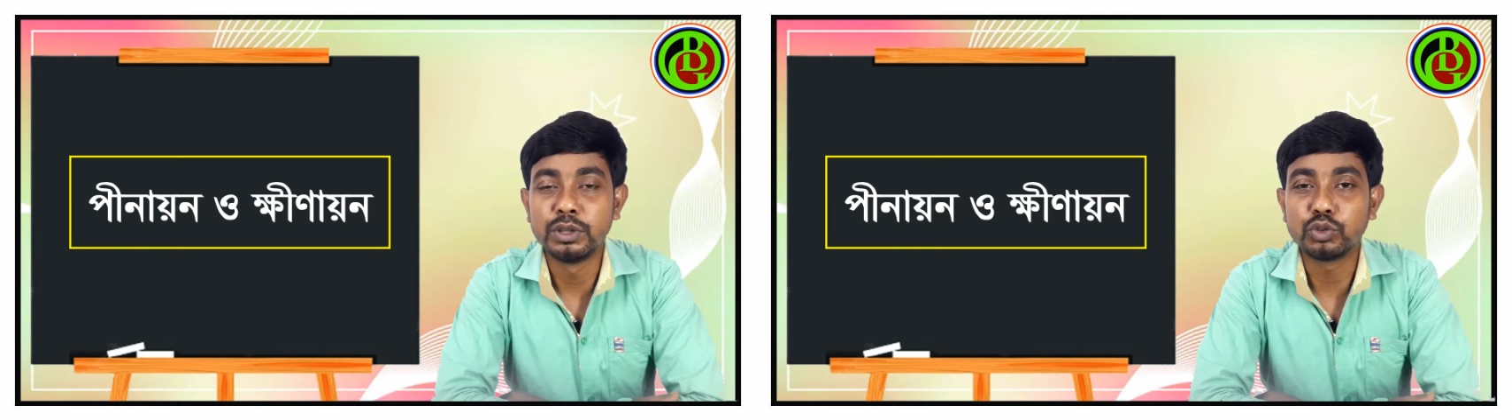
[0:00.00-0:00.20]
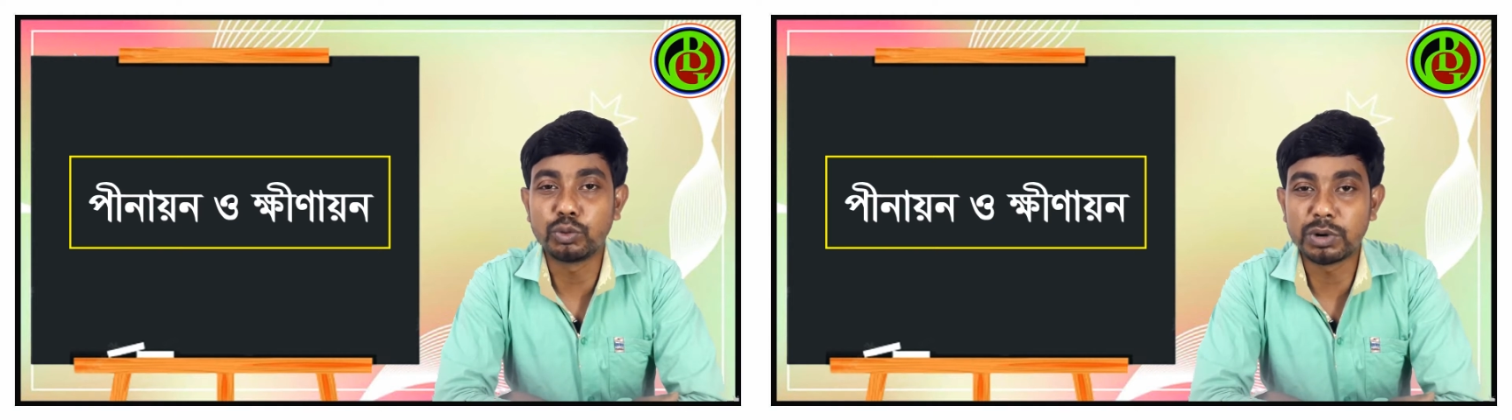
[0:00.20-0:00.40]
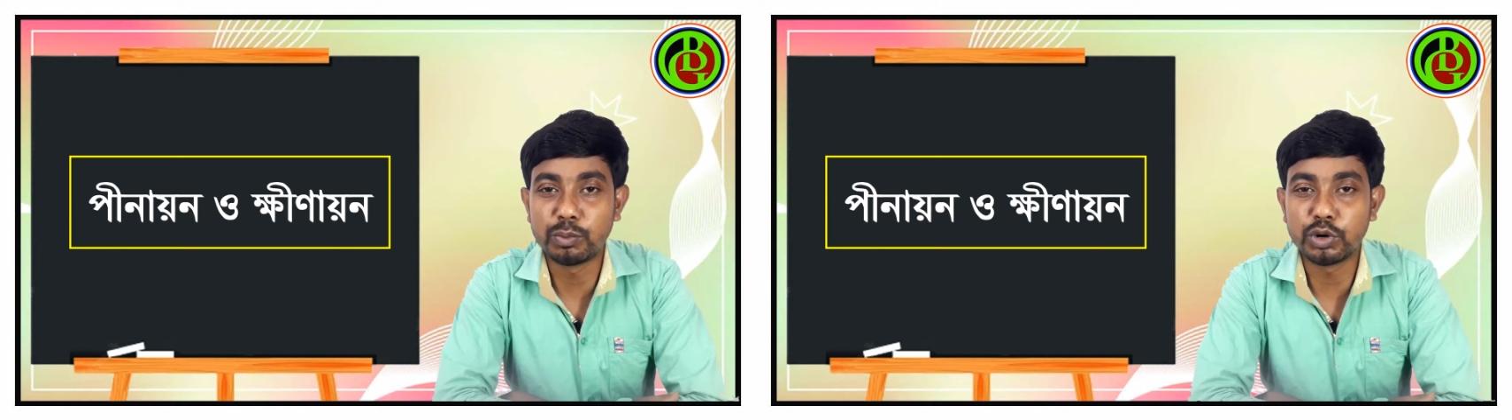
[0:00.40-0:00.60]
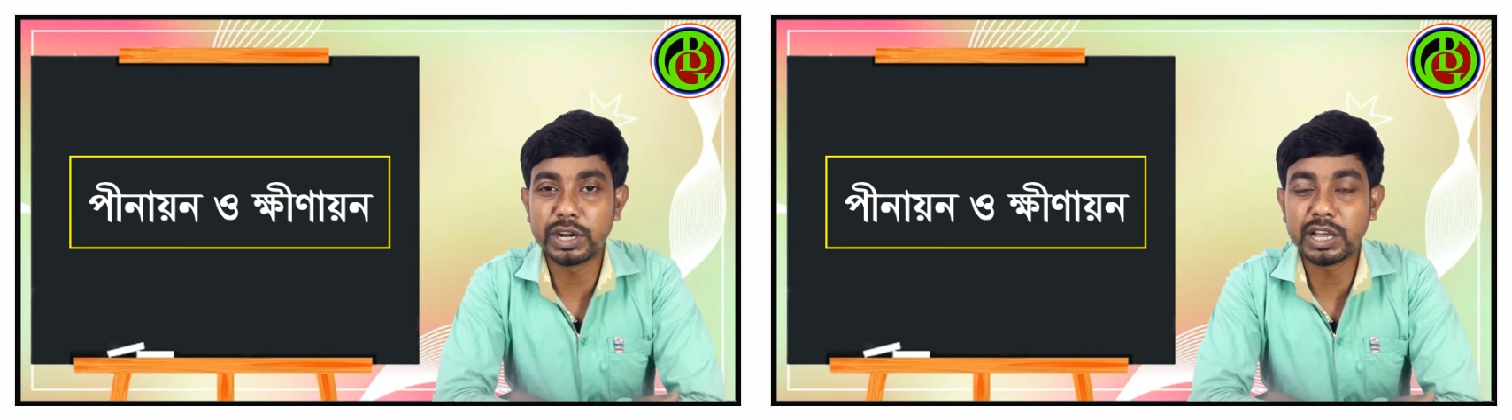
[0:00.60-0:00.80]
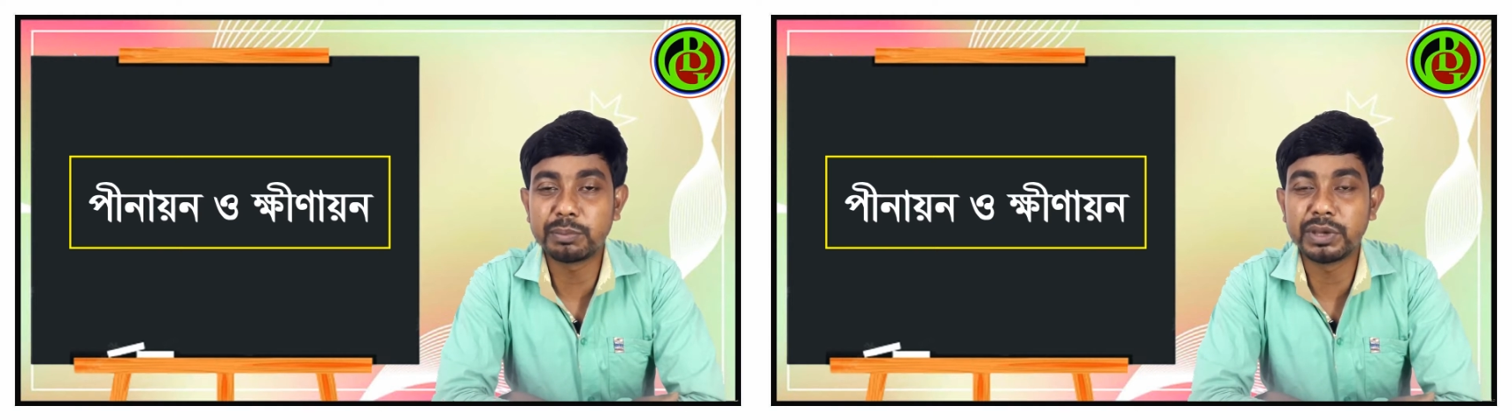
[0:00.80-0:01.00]
তোমরা মনে
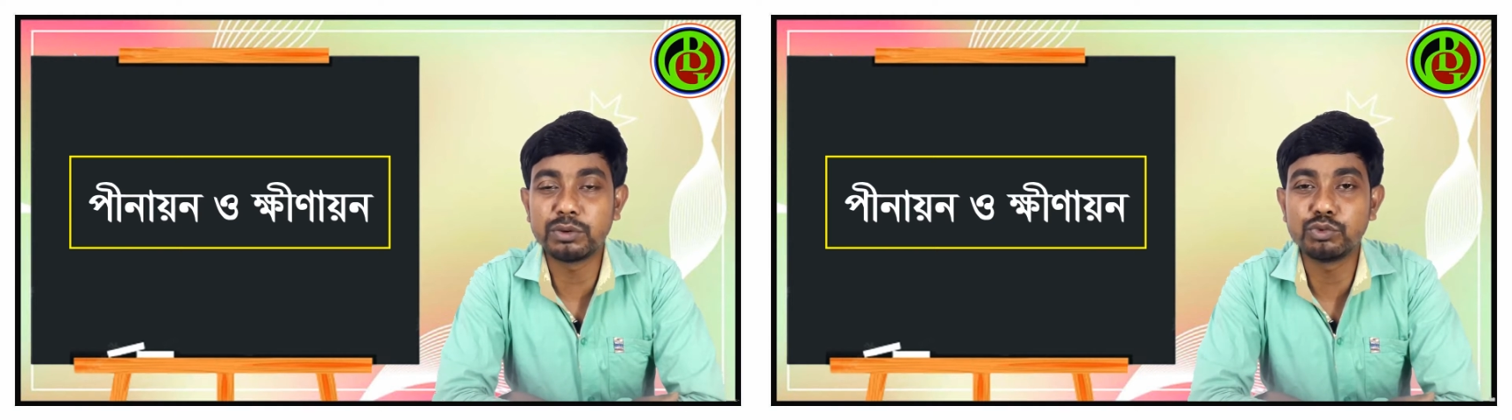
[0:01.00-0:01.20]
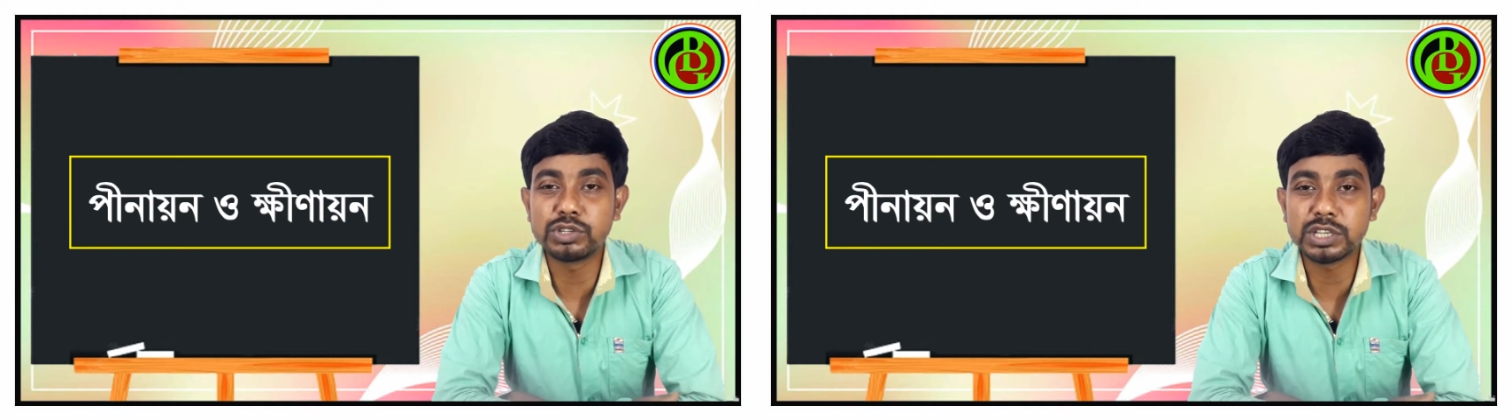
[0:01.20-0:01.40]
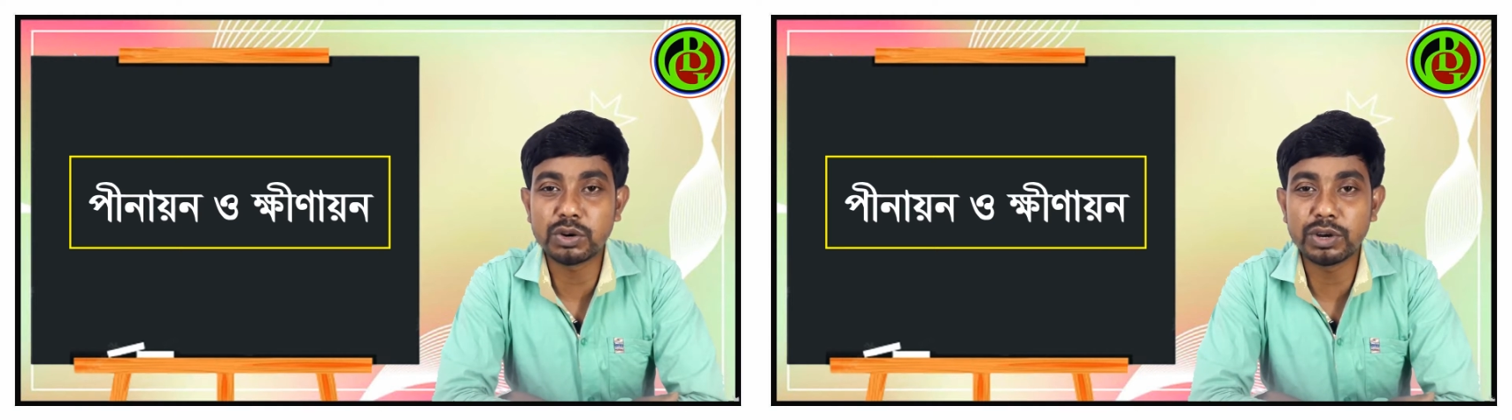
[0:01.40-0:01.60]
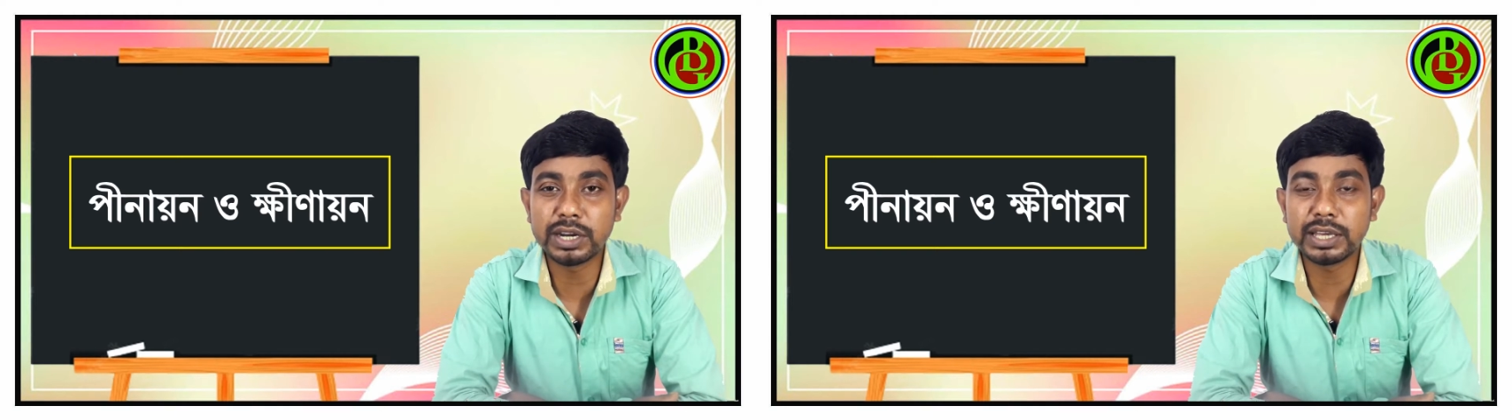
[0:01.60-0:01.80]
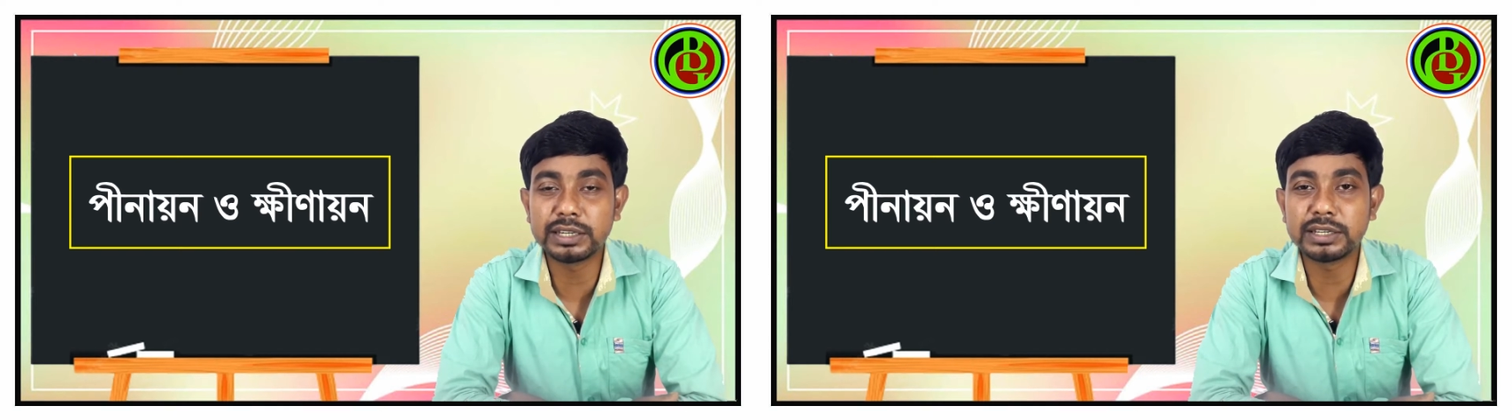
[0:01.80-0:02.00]
রাখবে উচ্চারণের
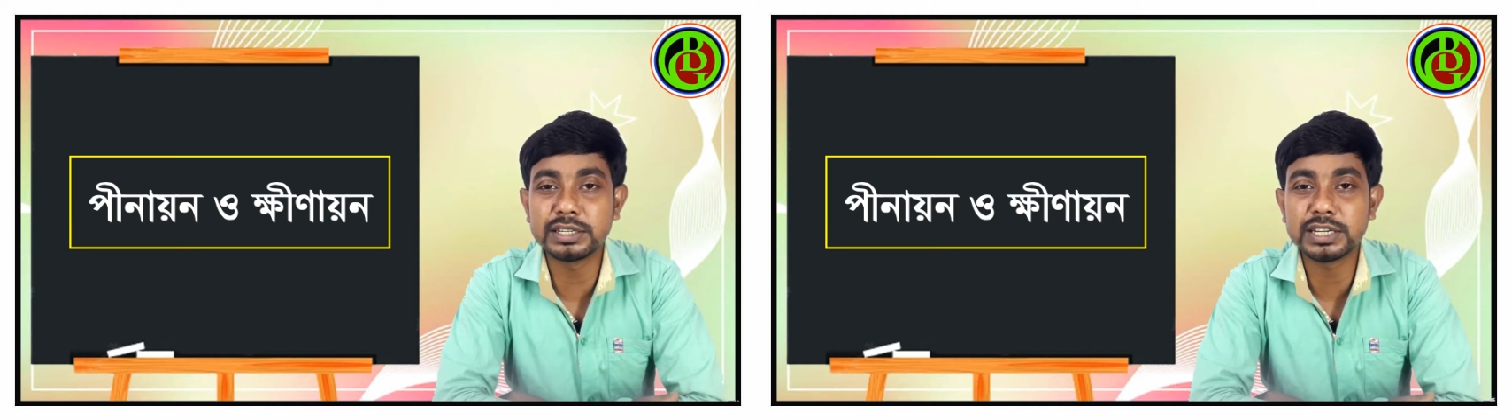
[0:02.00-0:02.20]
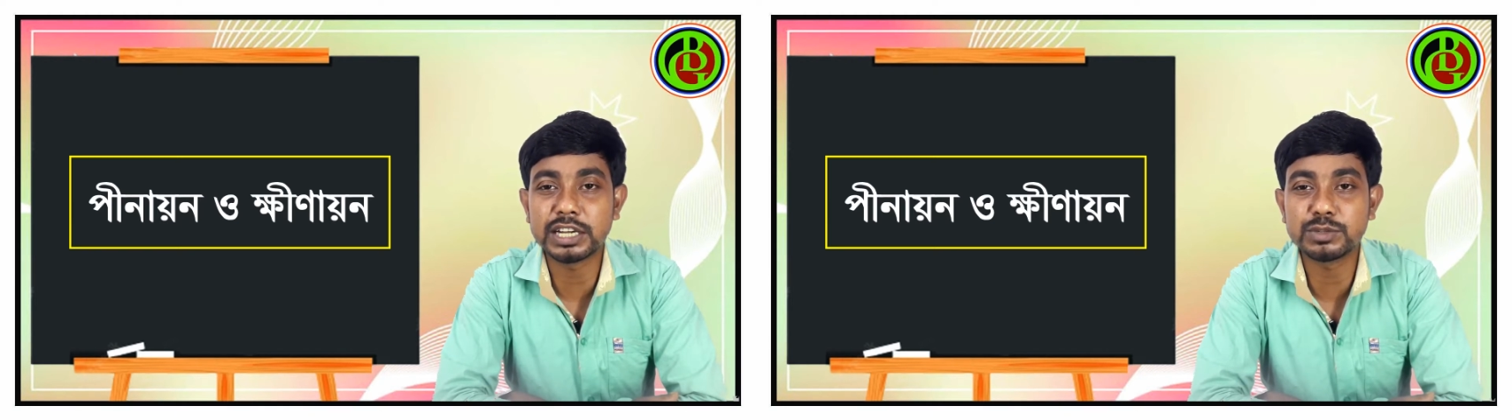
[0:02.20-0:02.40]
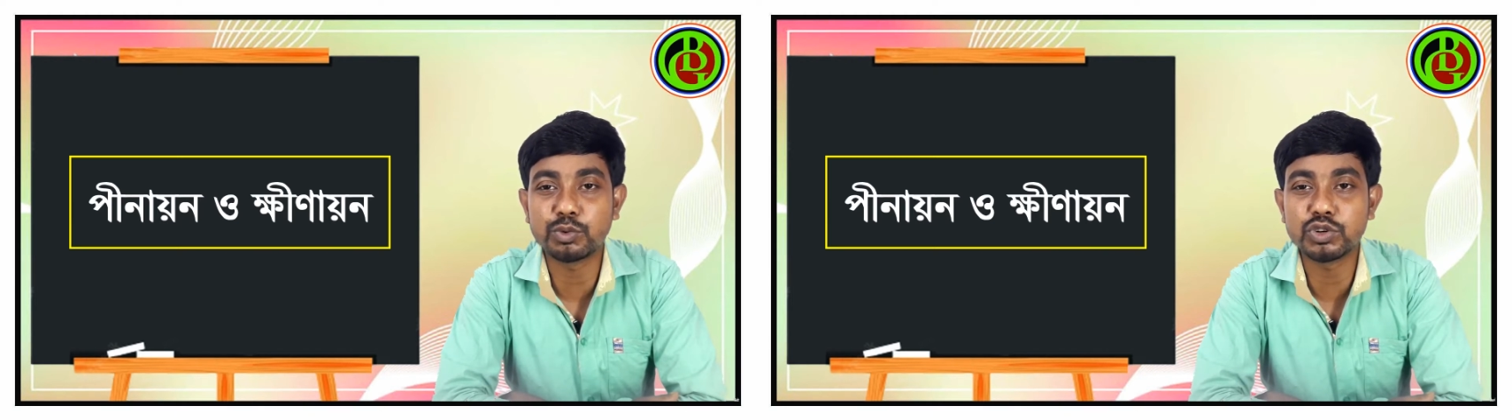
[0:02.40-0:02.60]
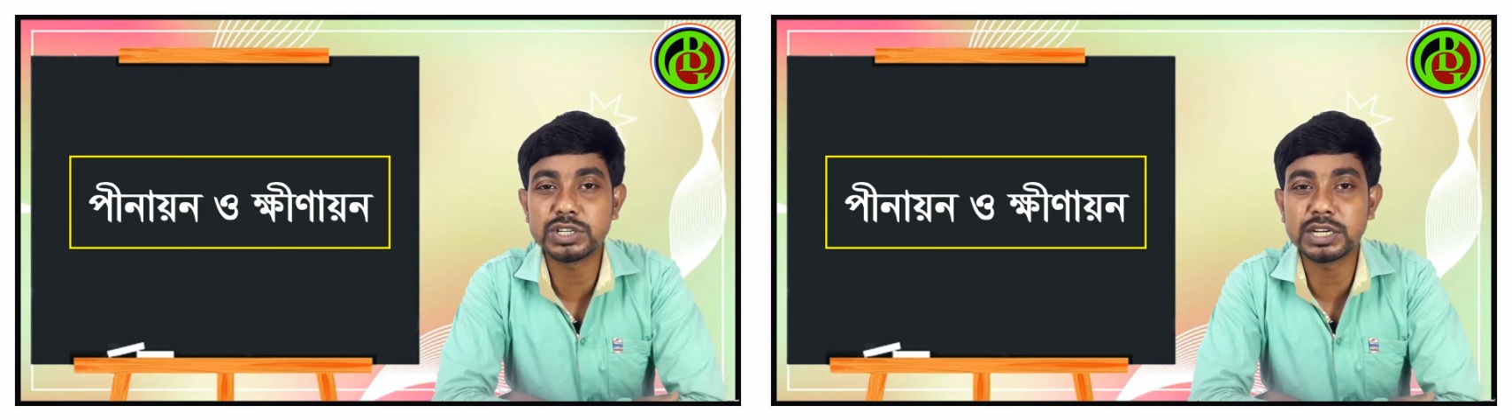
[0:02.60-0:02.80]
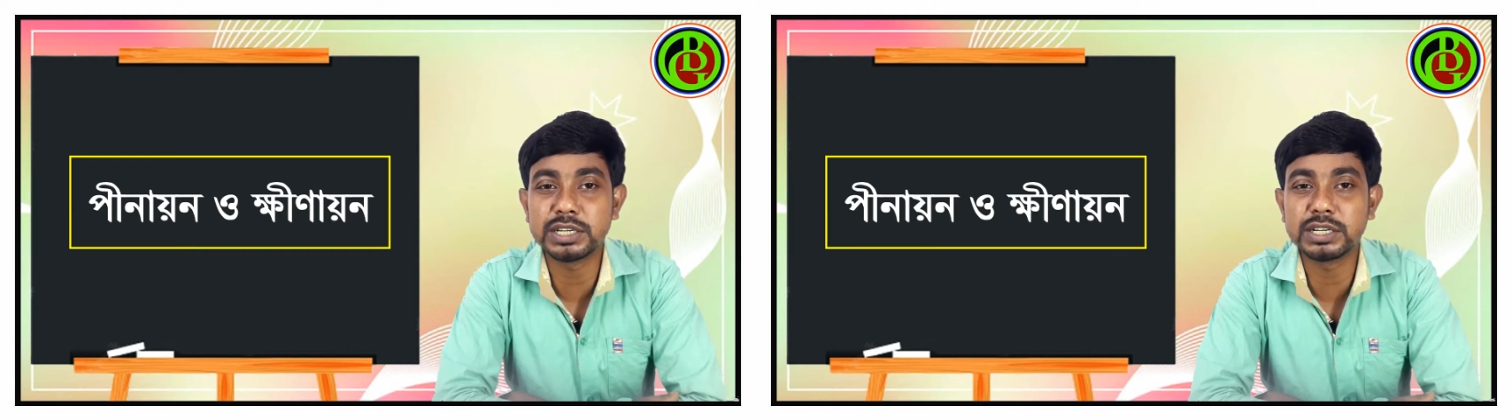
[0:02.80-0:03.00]
ক্ষেত্রে শ্বাস
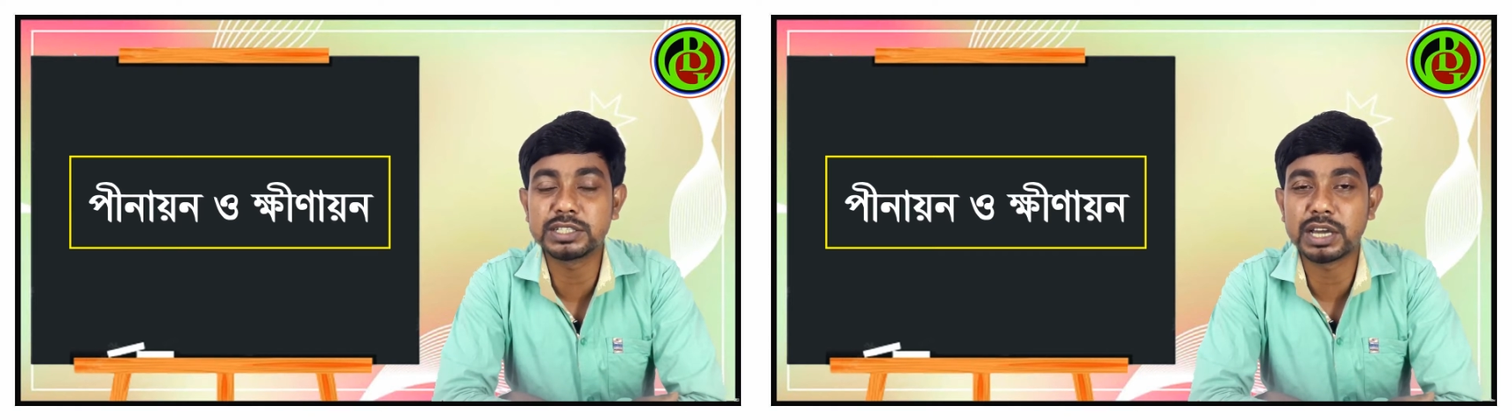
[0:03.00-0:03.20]
প্রশ্বাসের